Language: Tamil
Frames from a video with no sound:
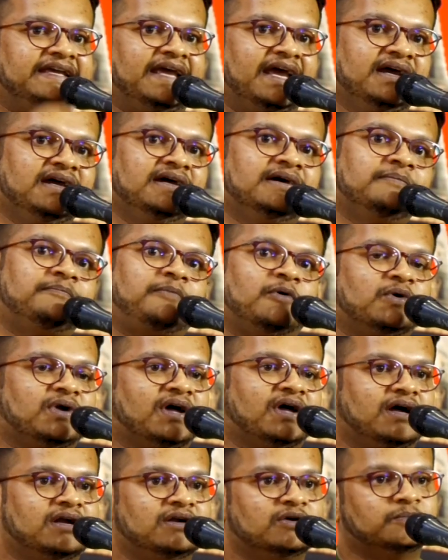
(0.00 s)
எங்கே
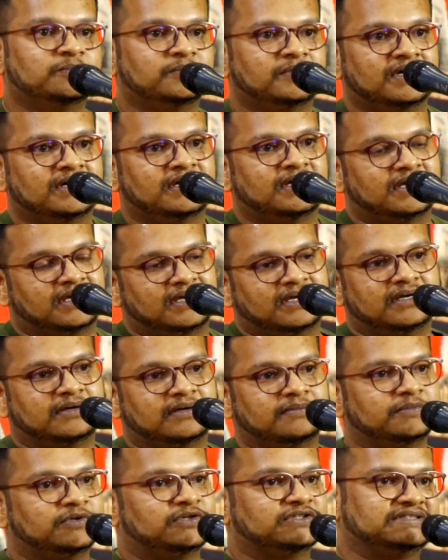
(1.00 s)
போனாலும்
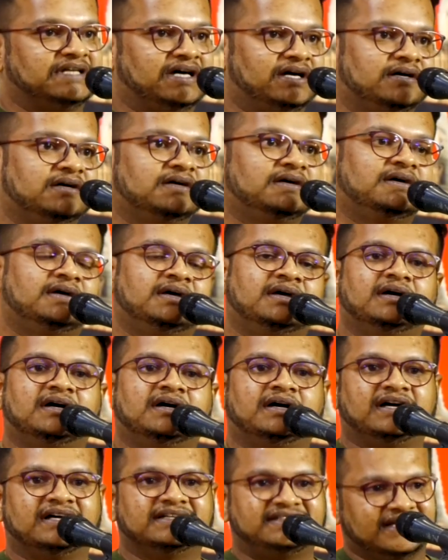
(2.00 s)
பிகாஸ் நான்
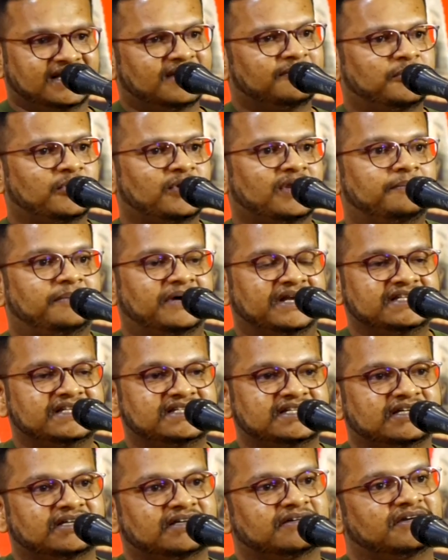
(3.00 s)
சிங்கப்பூரில்
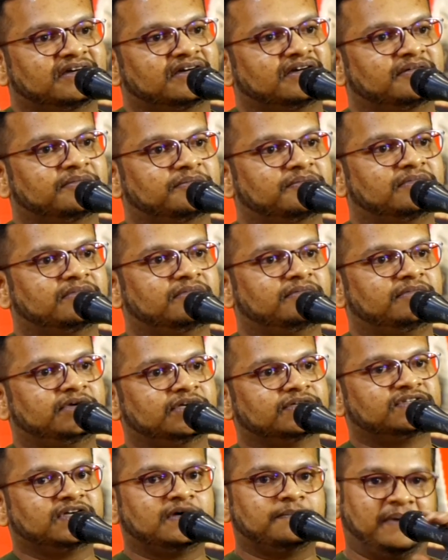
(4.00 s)
படித்தேன்
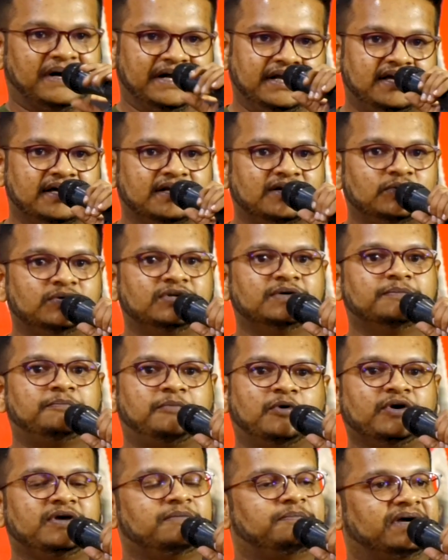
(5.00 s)
மியூசிக் படிக்கணும்னு
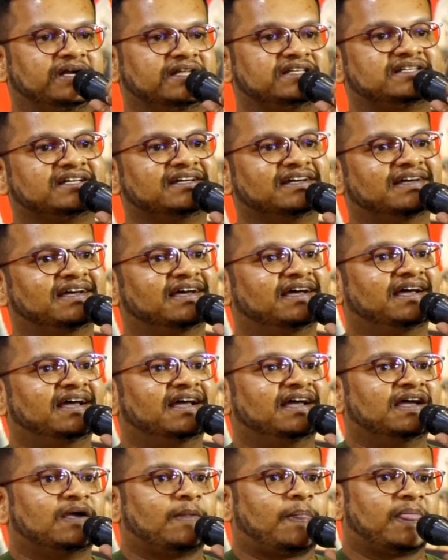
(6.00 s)
போய் படித்தேன்
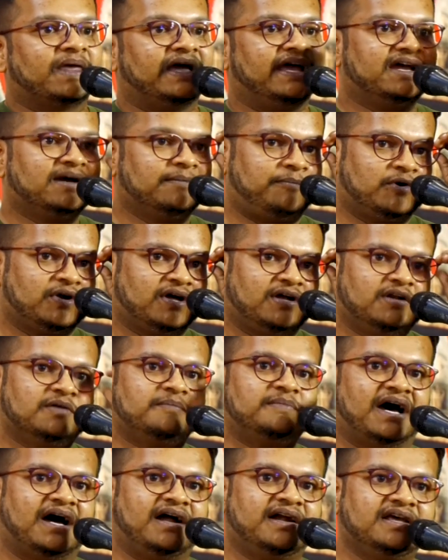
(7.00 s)
எங்கே போனாலும்
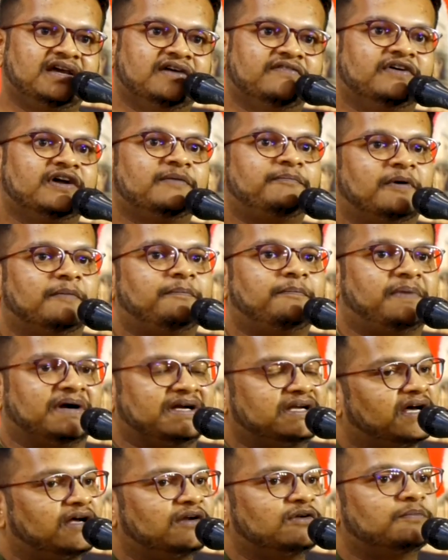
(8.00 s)
நானே
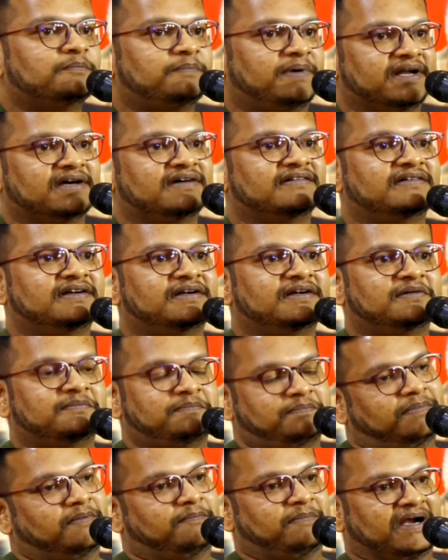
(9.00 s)
விருப்பப்பட்டாலும் பட
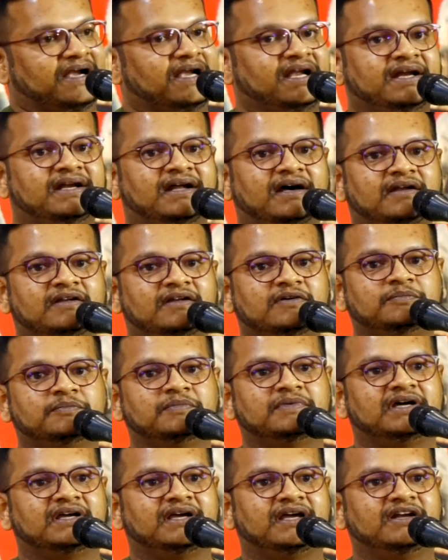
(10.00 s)
படலைனாலும்
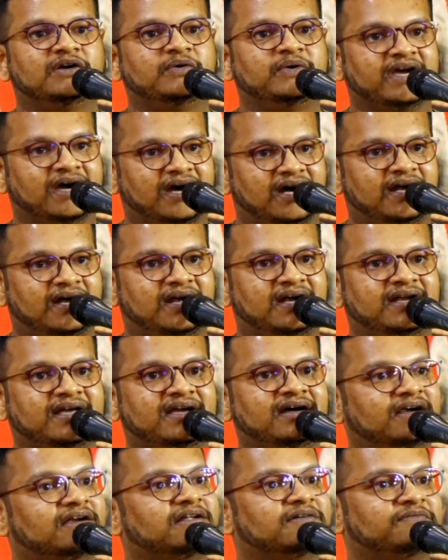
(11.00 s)
என்னுடைய
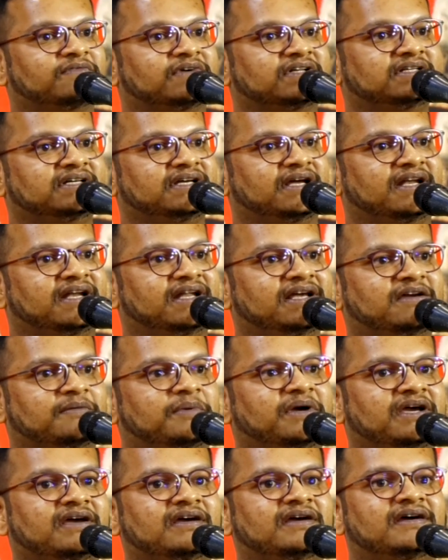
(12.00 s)
அடையாளம் வந்து
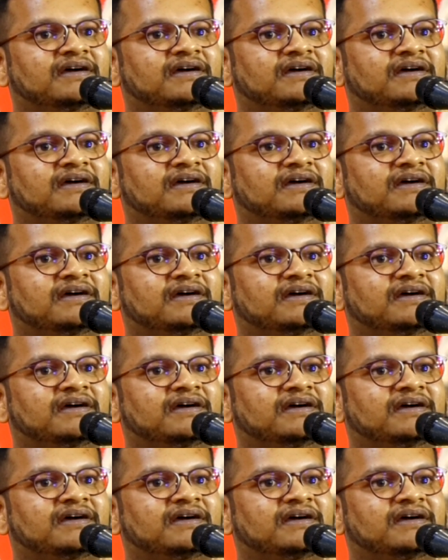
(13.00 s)
என்றைக்குமே